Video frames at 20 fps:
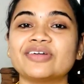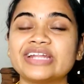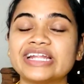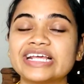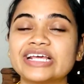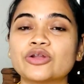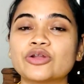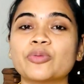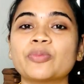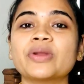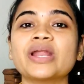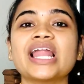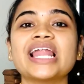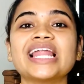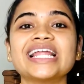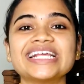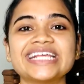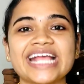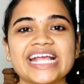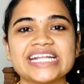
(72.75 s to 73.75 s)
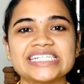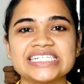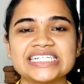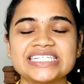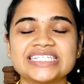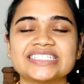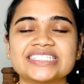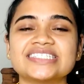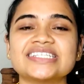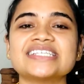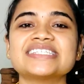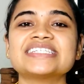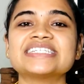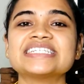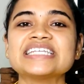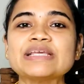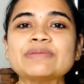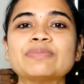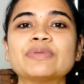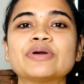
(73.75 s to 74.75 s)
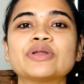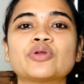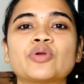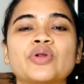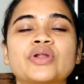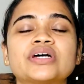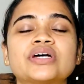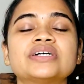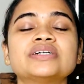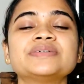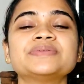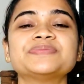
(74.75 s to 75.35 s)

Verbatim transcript: நீங்கள் ரொம்ப நல்லா கேட்டுட்டு இருந்த ஸ்டீமரோட